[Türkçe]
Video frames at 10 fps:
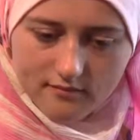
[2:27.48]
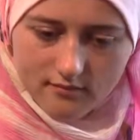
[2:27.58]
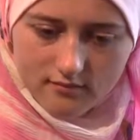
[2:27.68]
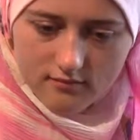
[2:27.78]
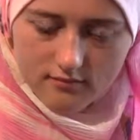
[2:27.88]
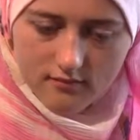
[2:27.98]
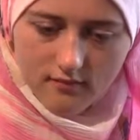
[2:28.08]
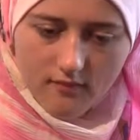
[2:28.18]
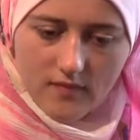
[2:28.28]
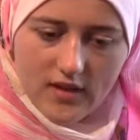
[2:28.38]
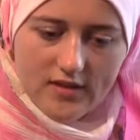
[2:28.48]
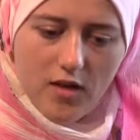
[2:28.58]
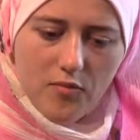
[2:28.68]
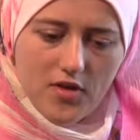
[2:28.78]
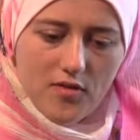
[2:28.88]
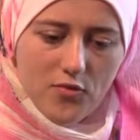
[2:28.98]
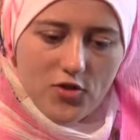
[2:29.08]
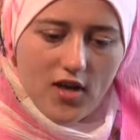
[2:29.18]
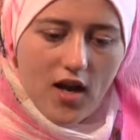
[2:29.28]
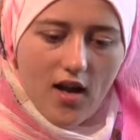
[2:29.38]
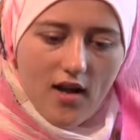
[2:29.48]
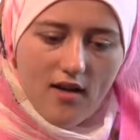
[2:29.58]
Bu işi erkeklerin yapamadığından değil,